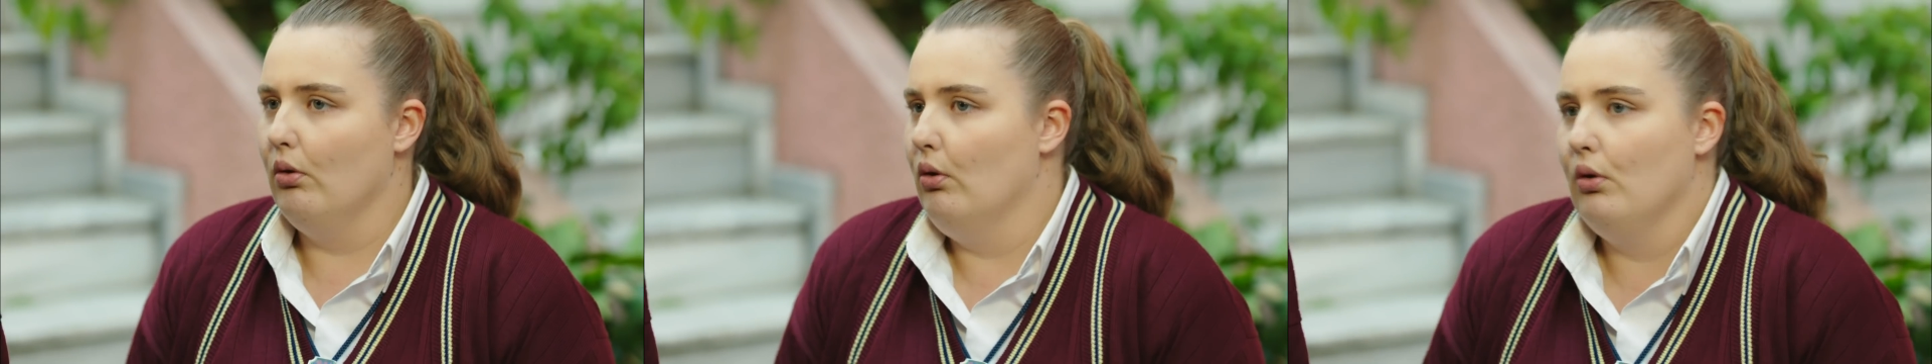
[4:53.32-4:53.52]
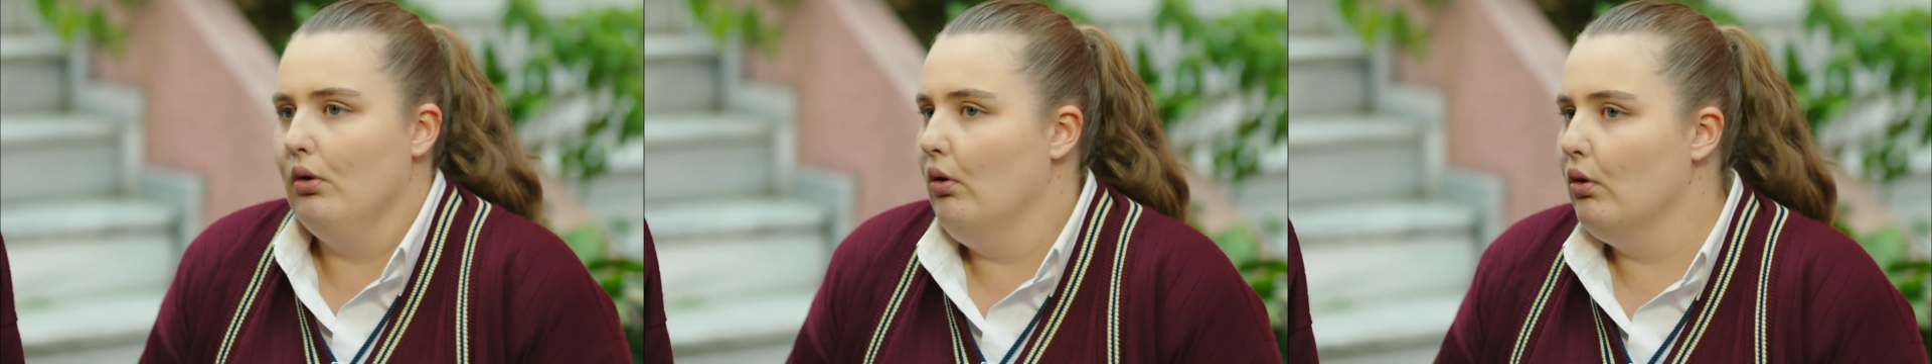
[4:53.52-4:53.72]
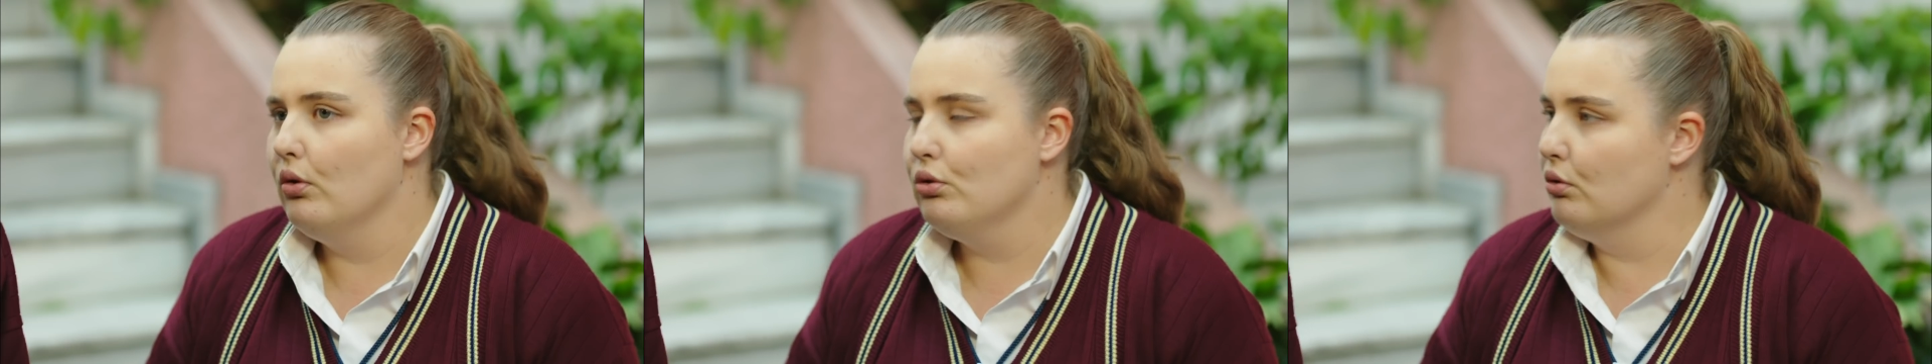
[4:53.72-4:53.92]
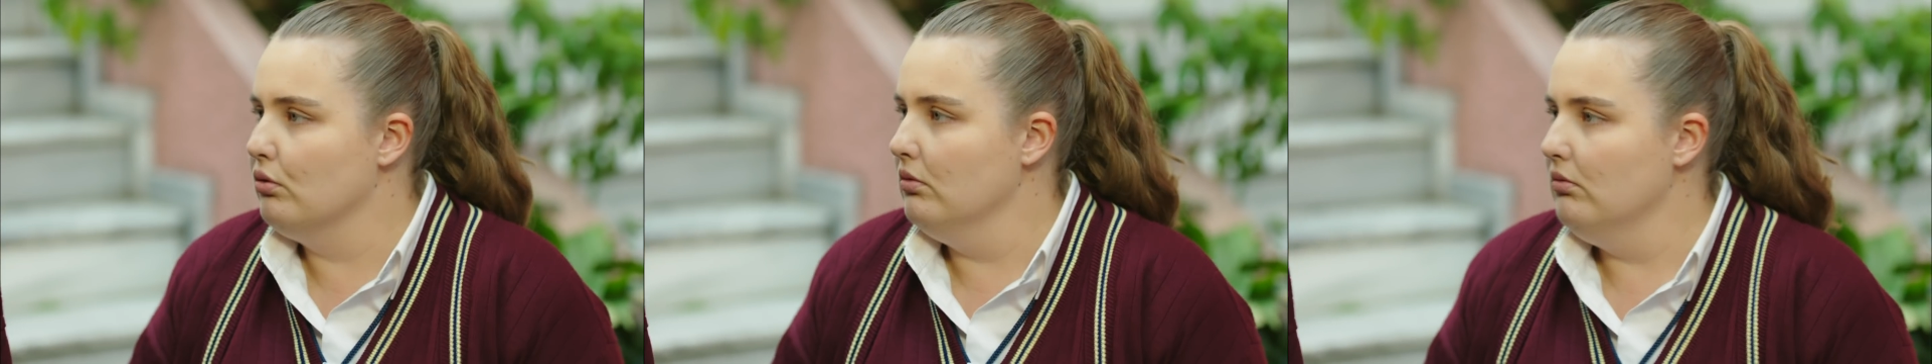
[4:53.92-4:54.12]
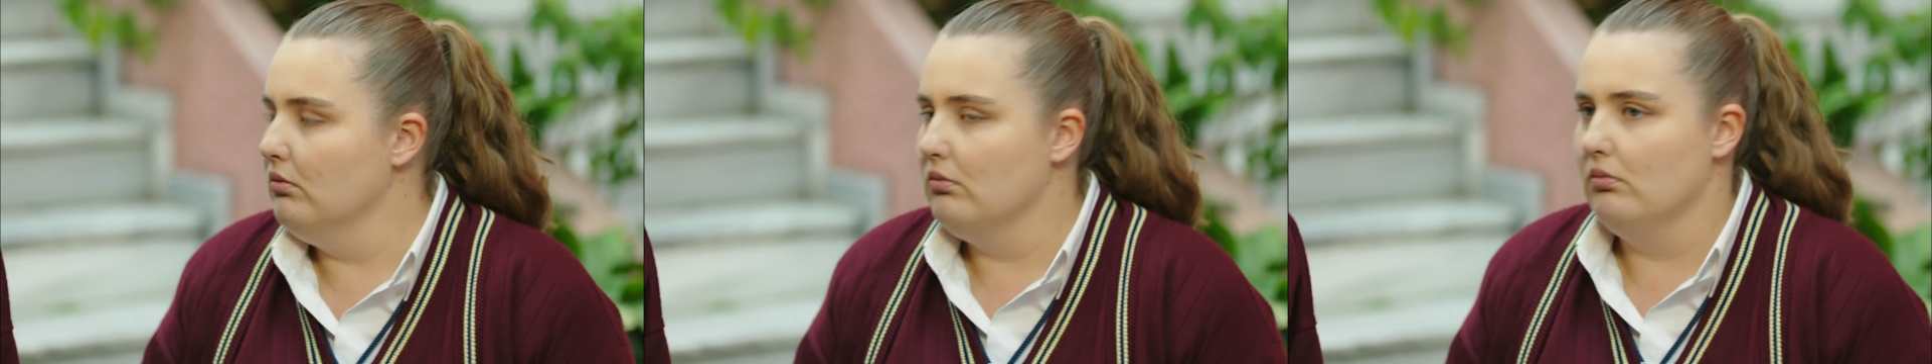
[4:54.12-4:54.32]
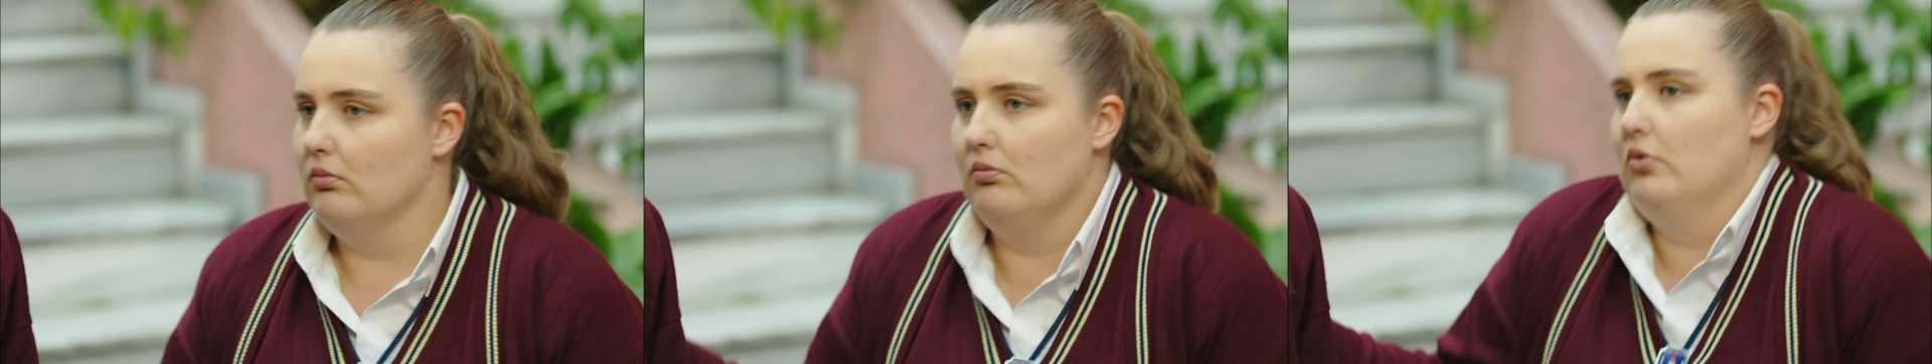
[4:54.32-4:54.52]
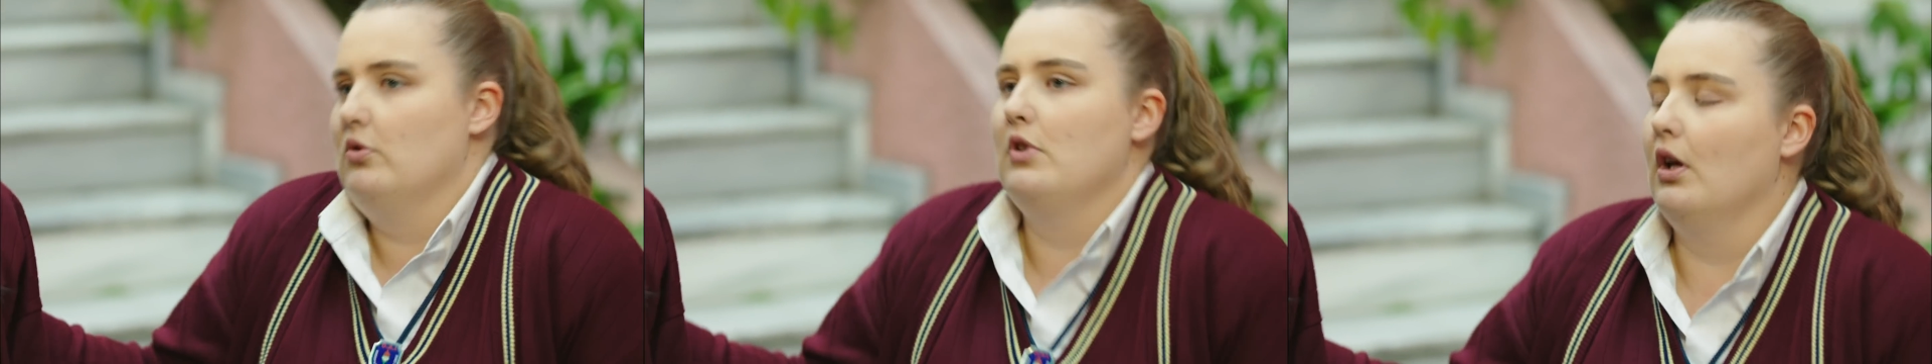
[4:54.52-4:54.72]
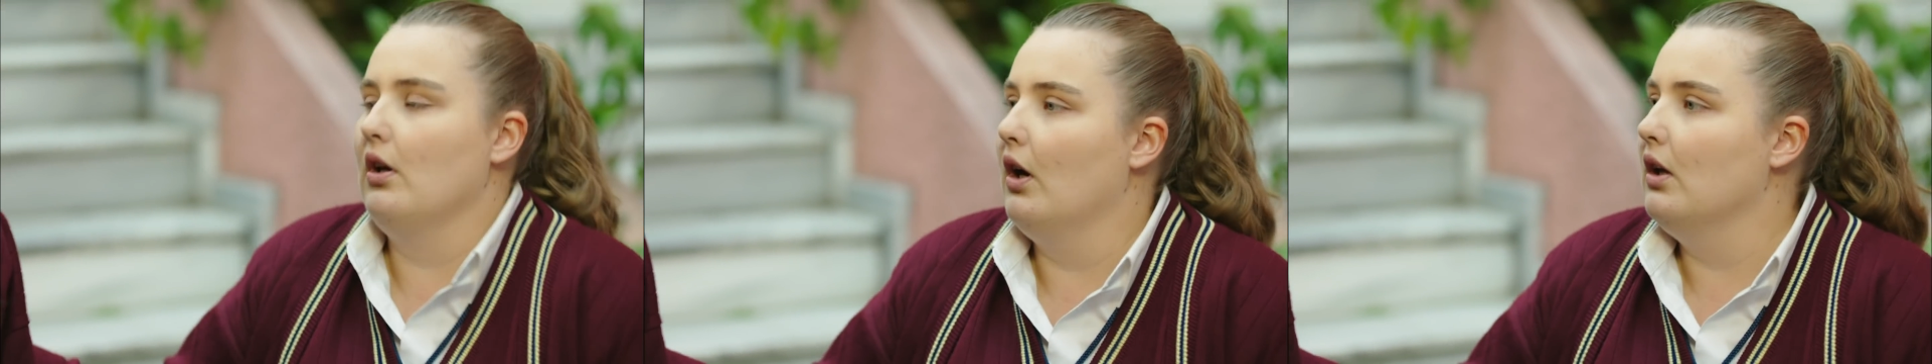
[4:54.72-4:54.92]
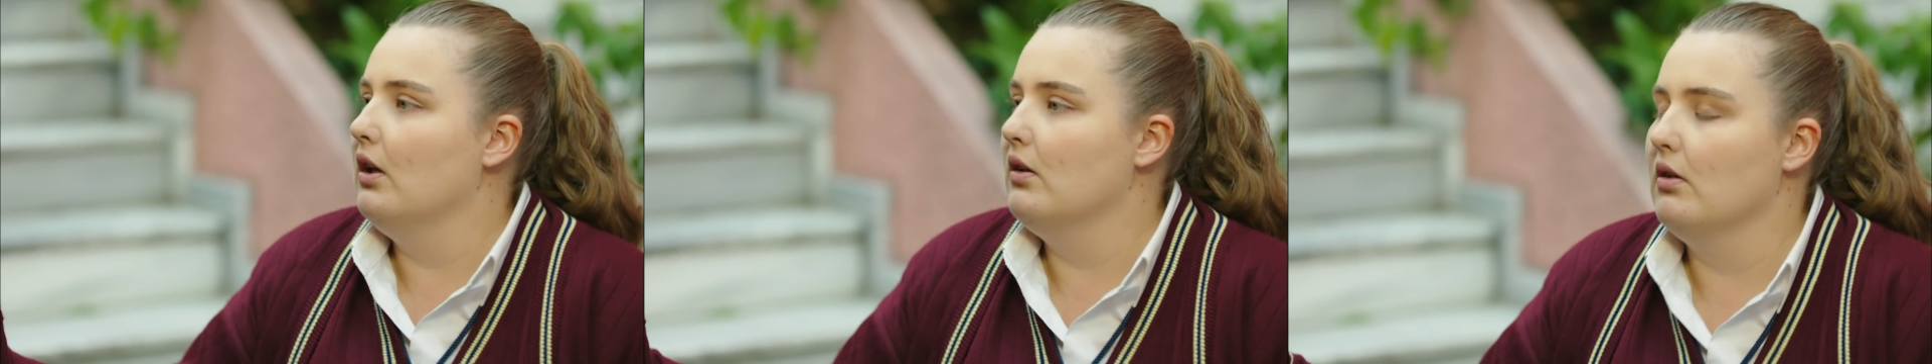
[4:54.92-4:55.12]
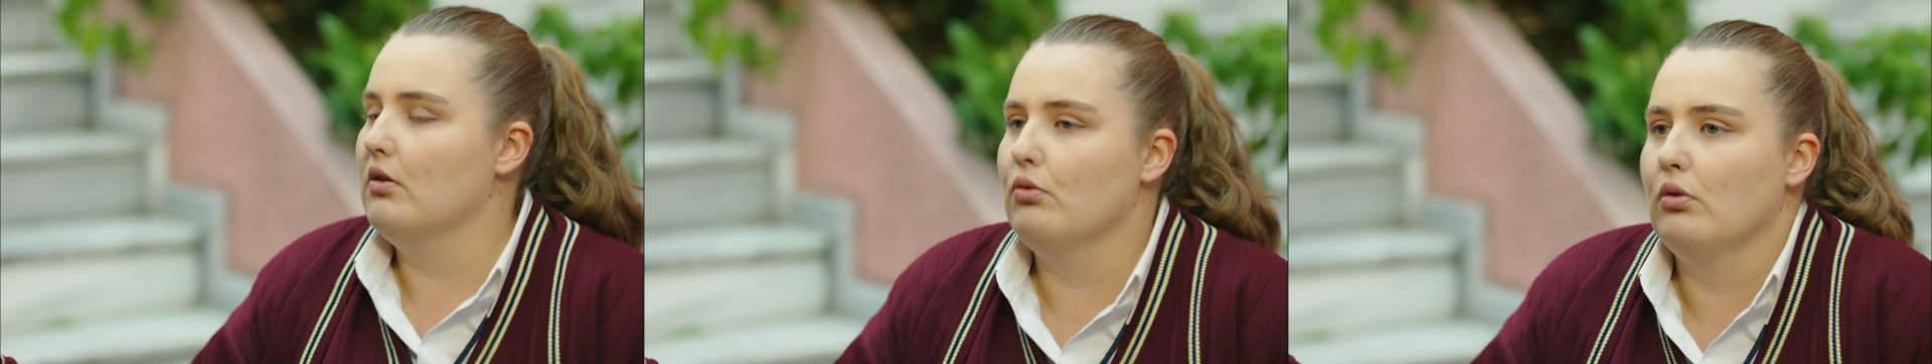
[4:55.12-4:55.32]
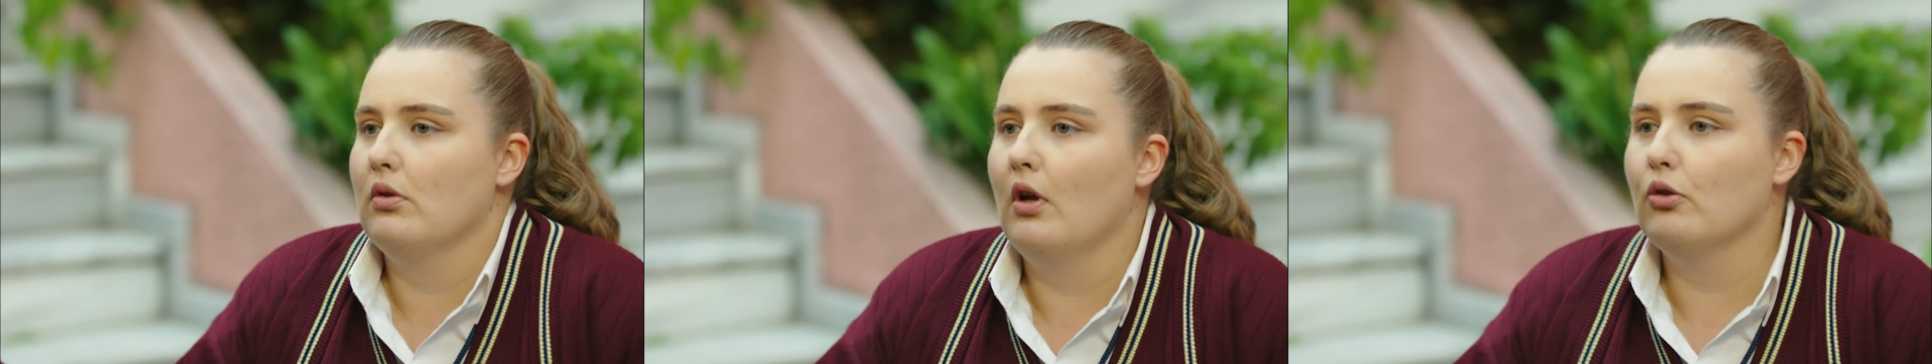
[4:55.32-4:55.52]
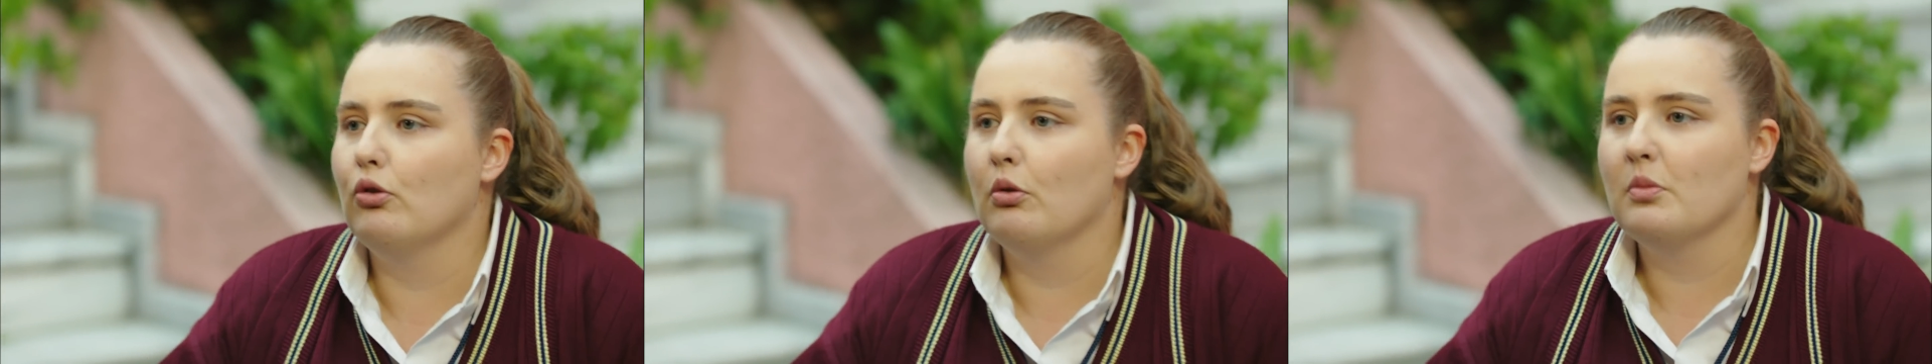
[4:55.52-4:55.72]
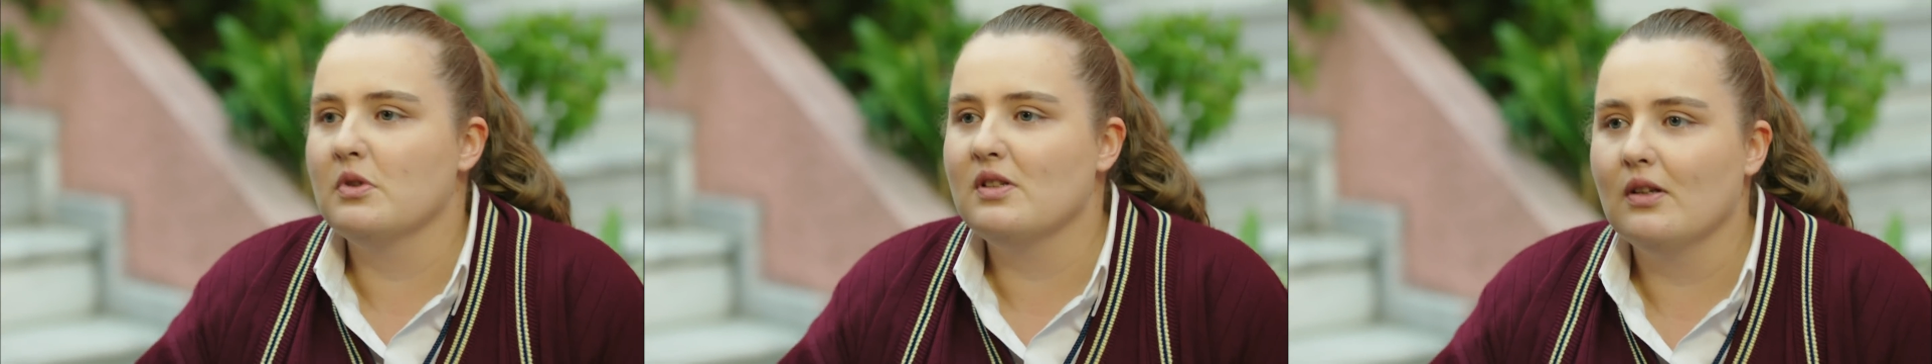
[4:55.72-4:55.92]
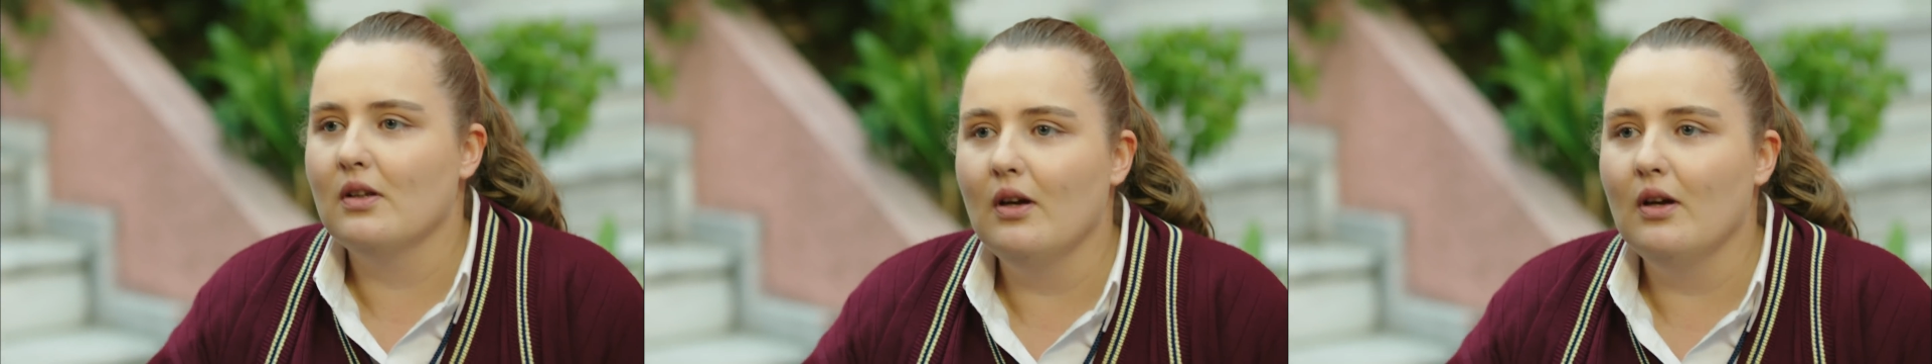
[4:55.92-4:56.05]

O olsun. Biz de hallederiz Ronaldo olmasa